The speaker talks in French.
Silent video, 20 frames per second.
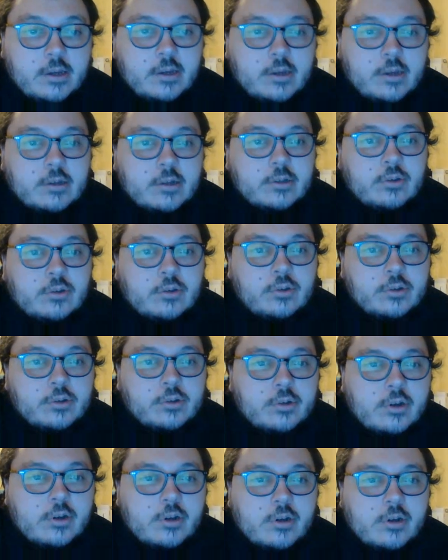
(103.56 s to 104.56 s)
Euh, que
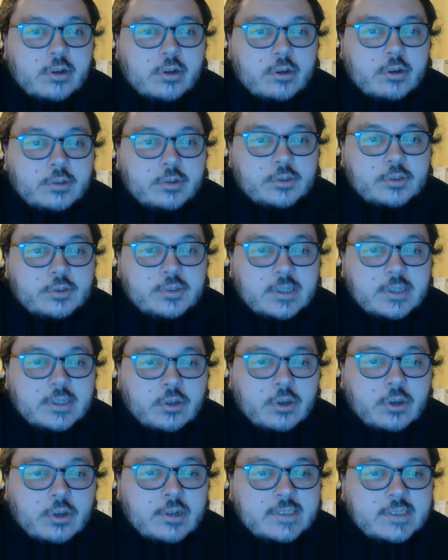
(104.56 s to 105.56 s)
euh, The
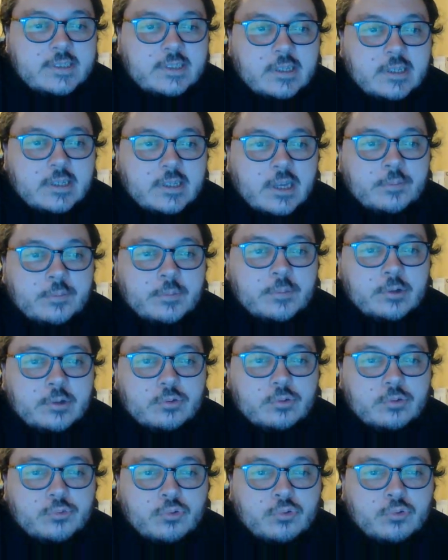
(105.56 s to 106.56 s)
Circle, c'est également
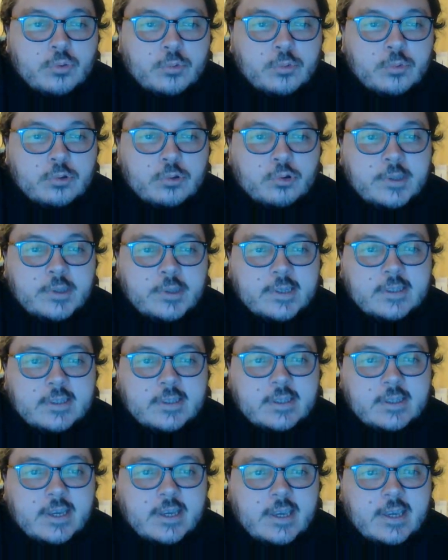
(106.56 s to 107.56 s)
tout le monde connecté
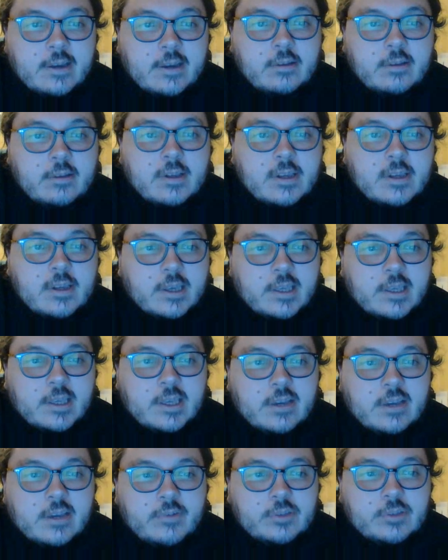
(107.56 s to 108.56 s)
derrière et
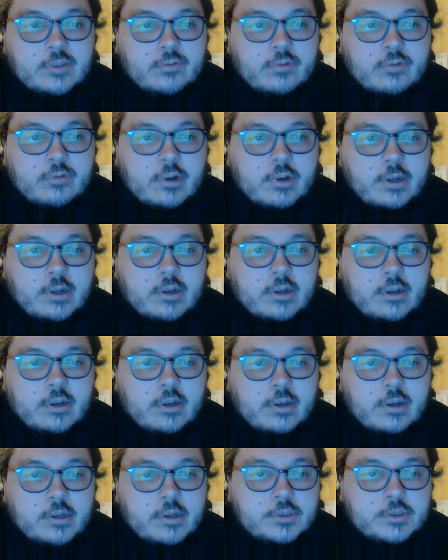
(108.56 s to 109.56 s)
elle va devoir
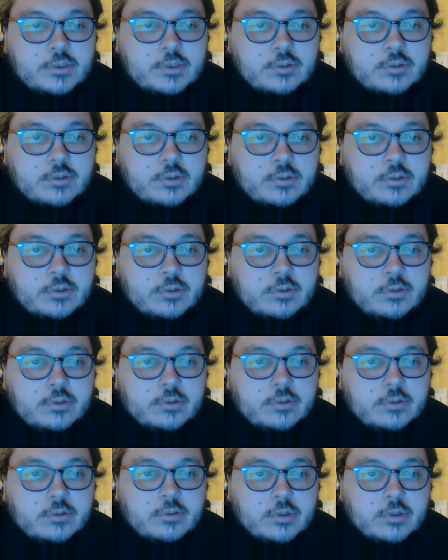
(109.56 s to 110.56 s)
euh,
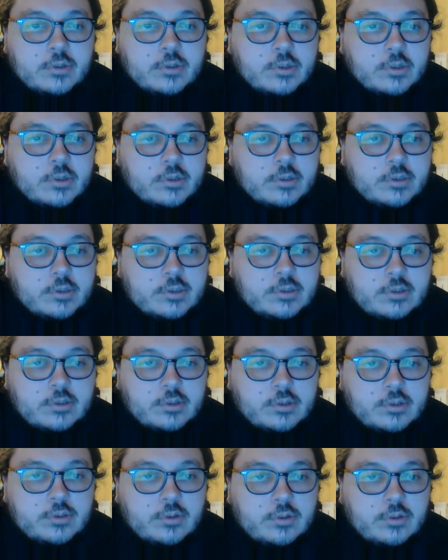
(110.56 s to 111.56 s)
se,
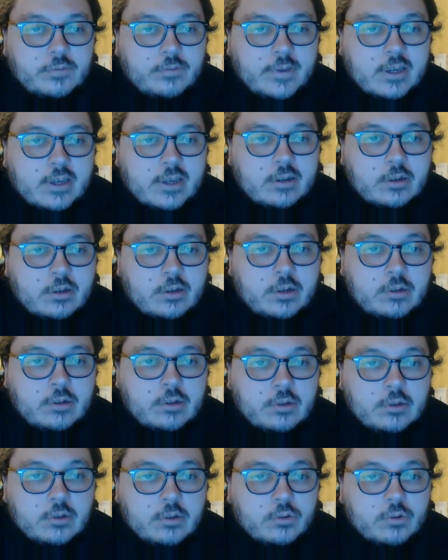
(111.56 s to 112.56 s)
se, faire
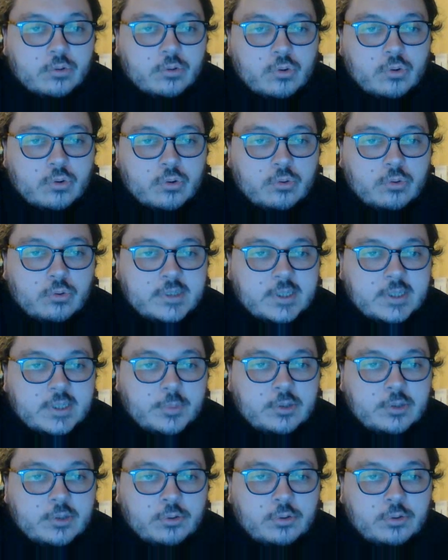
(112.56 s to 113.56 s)
aux, aux,
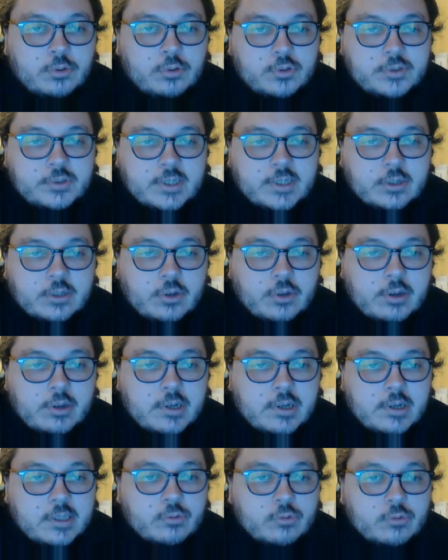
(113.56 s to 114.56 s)
habitudes de The
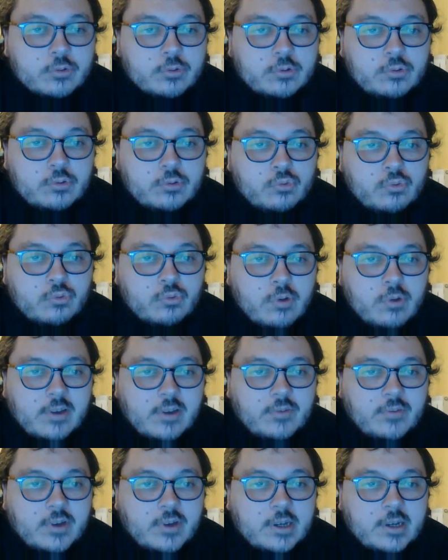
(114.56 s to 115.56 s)
Circle et donc du coup elle
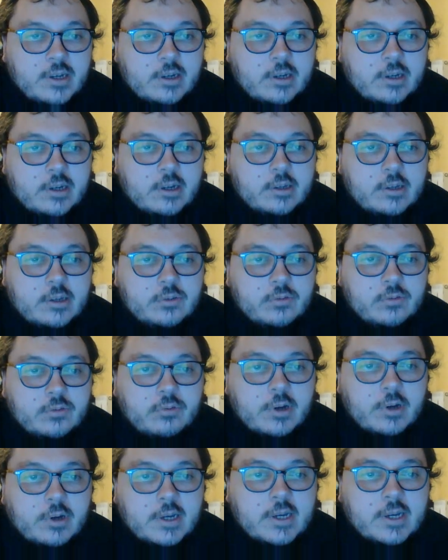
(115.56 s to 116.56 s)
va
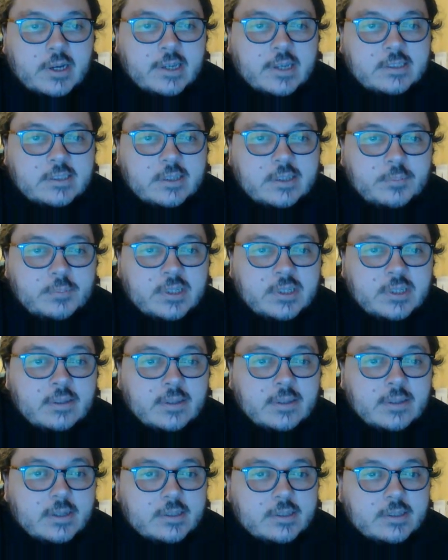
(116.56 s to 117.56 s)
devoir accepter
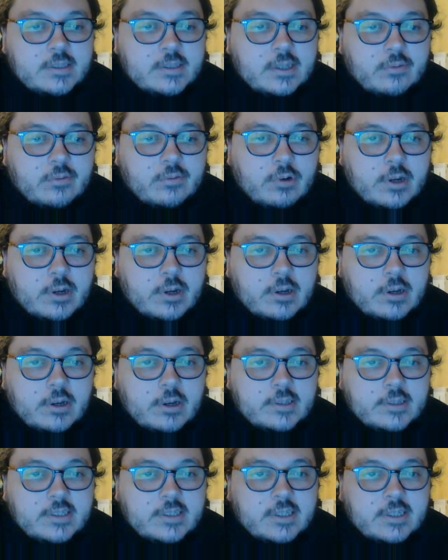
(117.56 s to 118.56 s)

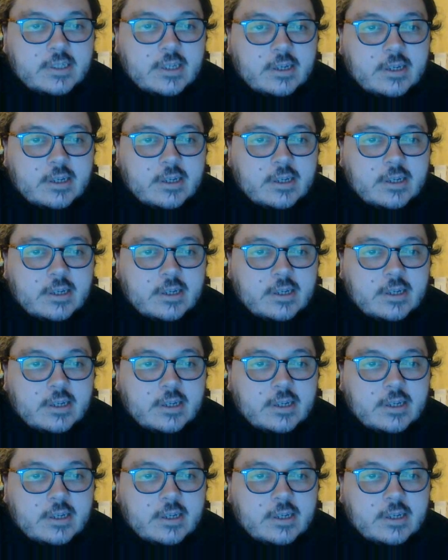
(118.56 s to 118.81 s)
d'avoir des